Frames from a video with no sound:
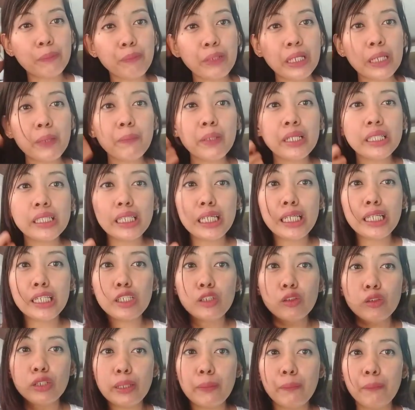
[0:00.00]
pigment ink
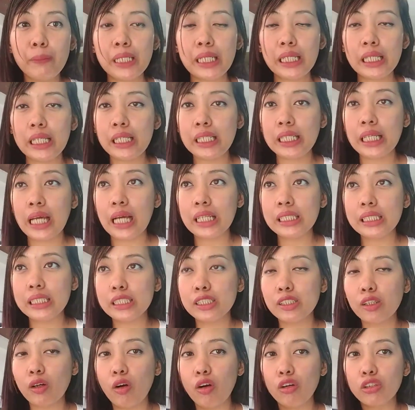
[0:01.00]
yung ibigay
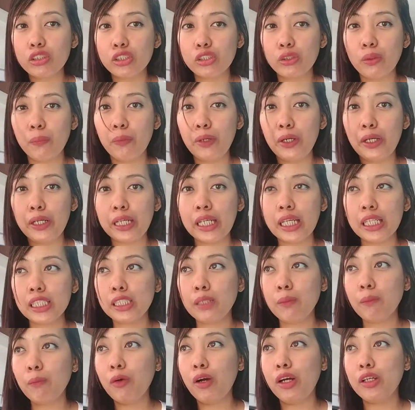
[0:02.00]
natin sa customer
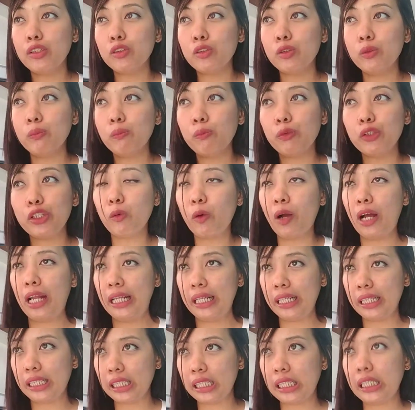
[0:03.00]
kasi po andun po yung
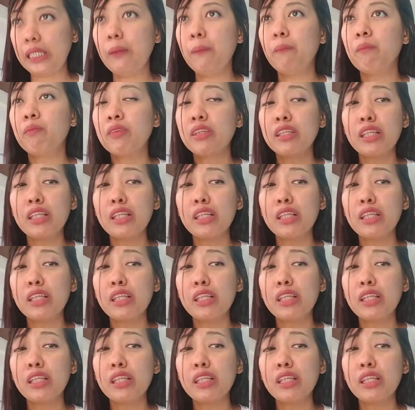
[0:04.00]
quality.